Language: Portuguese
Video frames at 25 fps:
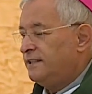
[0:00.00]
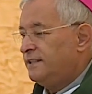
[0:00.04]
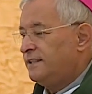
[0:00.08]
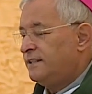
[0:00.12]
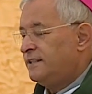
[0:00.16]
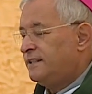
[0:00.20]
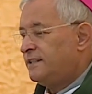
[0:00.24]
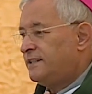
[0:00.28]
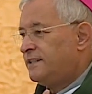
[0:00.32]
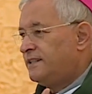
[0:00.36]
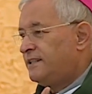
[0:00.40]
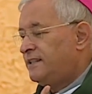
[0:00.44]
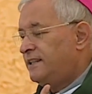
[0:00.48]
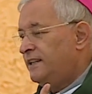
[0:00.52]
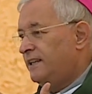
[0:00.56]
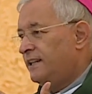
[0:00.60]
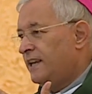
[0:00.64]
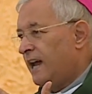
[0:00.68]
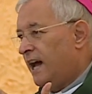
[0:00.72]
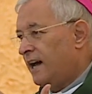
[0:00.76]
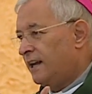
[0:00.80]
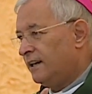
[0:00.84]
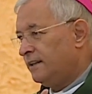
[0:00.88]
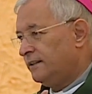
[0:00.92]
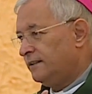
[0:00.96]

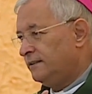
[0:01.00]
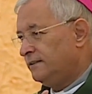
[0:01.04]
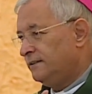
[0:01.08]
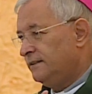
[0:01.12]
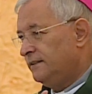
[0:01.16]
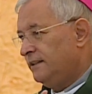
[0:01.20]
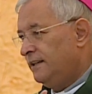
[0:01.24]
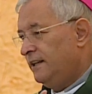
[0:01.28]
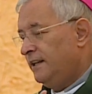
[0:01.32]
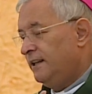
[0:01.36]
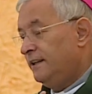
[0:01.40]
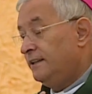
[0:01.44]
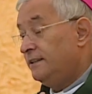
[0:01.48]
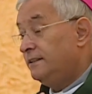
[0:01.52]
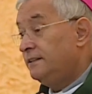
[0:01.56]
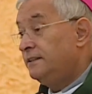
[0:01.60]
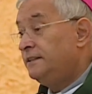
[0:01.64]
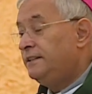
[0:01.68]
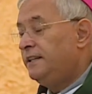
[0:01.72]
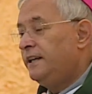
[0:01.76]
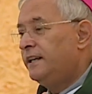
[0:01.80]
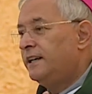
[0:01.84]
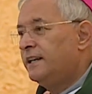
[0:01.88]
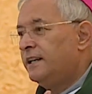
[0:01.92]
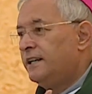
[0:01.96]
sinal
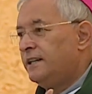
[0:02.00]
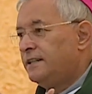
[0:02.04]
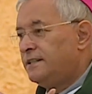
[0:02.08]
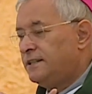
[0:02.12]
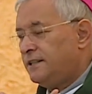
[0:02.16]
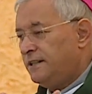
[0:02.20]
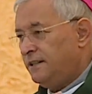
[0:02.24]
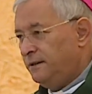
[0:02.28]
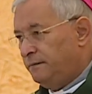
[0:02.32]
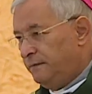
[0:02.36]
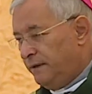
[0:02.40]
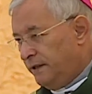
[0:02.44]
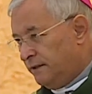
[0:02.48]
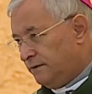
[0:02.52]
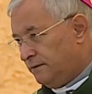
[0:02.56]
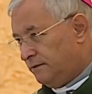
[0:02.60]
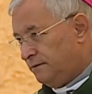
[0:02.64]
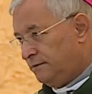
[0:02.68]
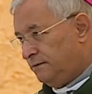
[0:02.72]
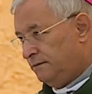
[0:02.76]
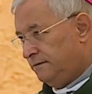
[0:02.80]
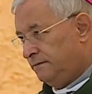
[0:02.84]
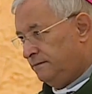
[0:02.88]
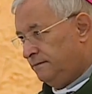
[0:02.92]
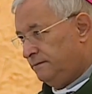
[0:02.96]
de
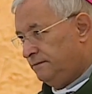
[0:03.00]
agradecimento